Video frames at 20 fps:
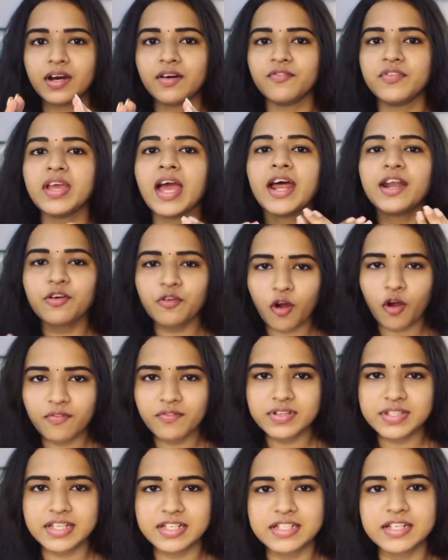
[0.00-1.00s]
வி ஹேட் அ
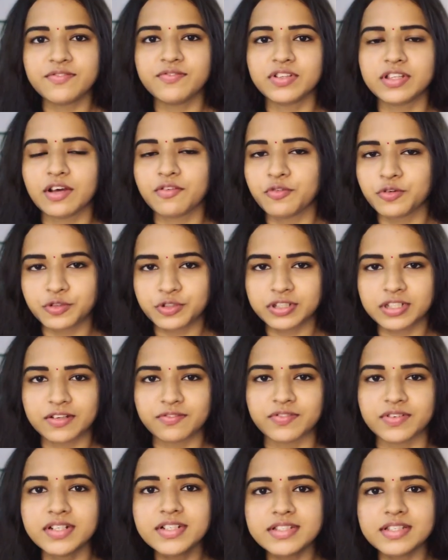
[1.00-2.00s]
கான்வர்சேஷன் வித் அவர்
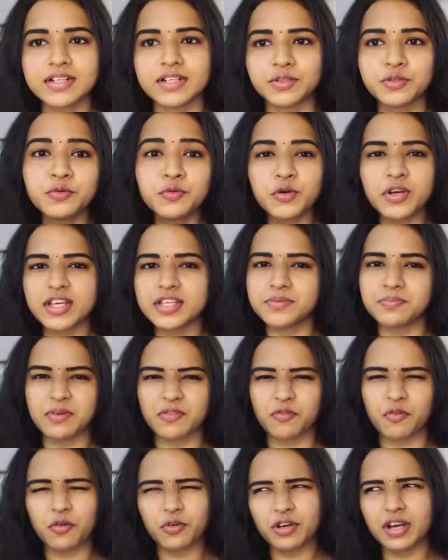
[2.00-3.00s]
ஃபோட்டோகிராஃபர்ஸ் டூ டேஸ்
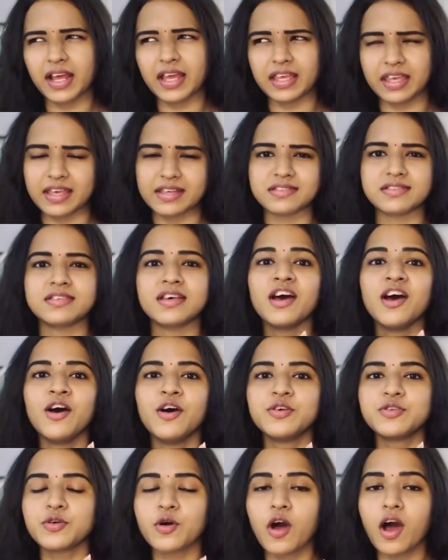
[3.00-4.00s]
பிஃபோர் ஐ கெஸ்
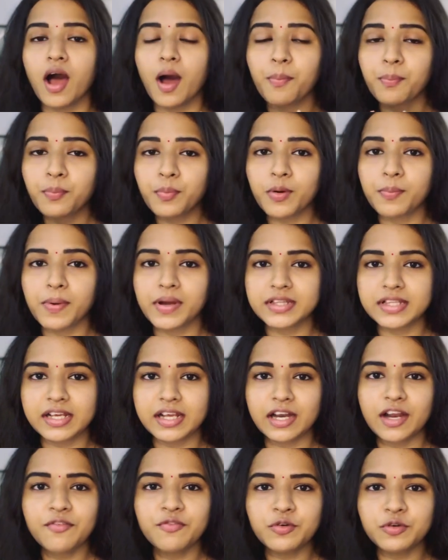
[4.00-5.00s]
ஸோ அப்போ
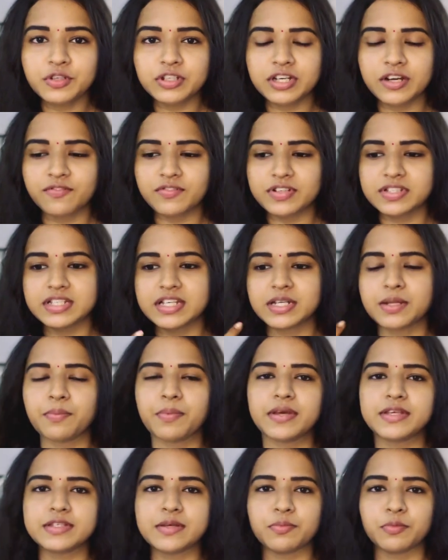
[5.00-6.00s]
பார்த்தீங்கன்னா ஃபோட்டோகிராஃபர்ஸ் கிட்ட
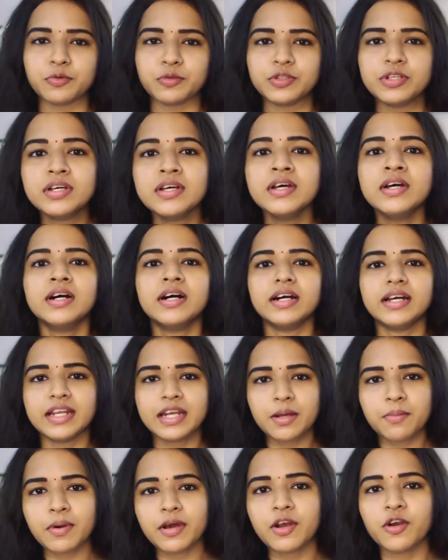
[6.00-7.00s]
பேசும்போது
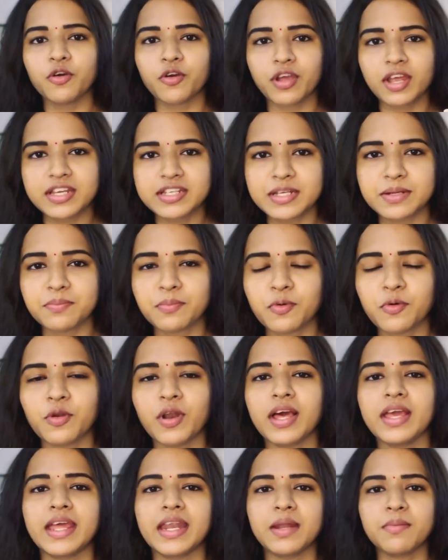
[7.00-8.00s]
என்ன மாதிரி லொக்கேஷன்
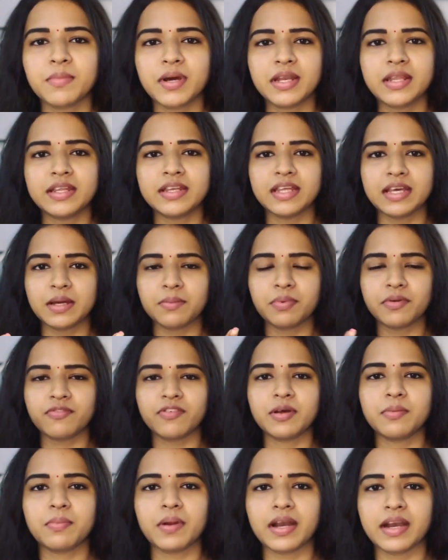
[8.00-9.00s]
போகலாம் என்ன மாதிரி நீங்கள்
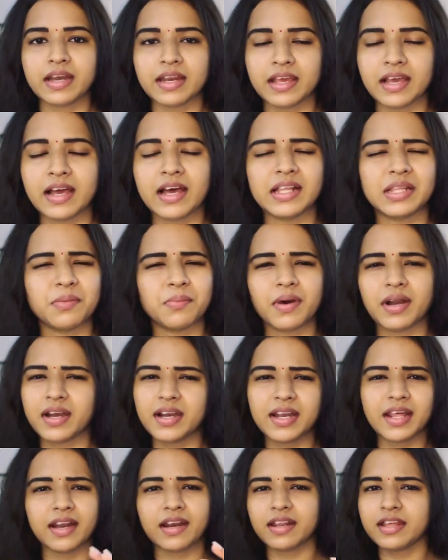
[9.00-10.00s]
ப்ரிஃபர் பண்ணுறீங்க அந்த
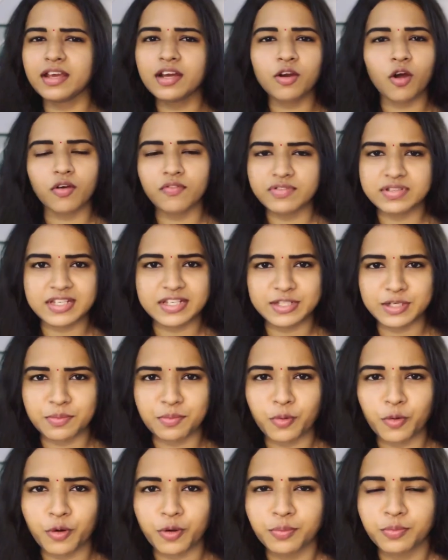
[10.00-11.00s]
மாதிரிலாம் நிறைய
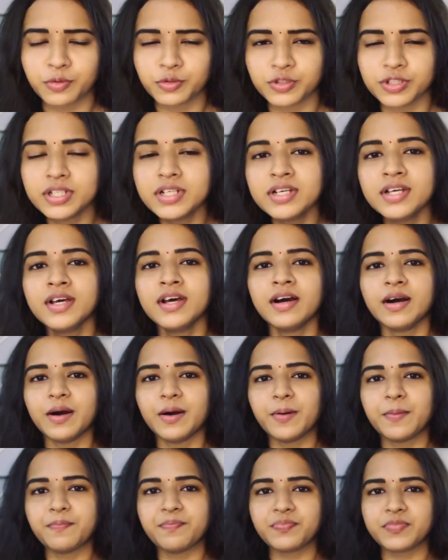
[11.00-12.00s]
கான்வர்சேஷன் போனபோது
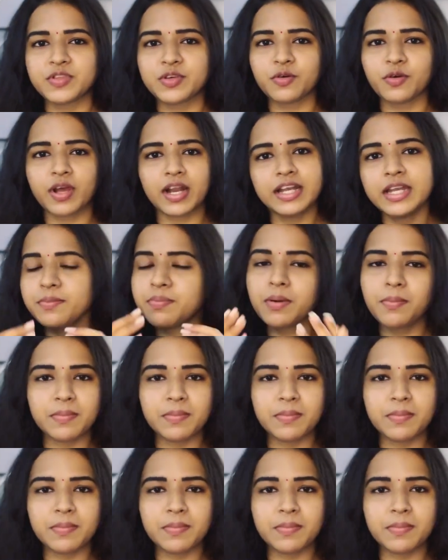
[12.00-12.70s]
ஸோ um, கண்டிப்பாக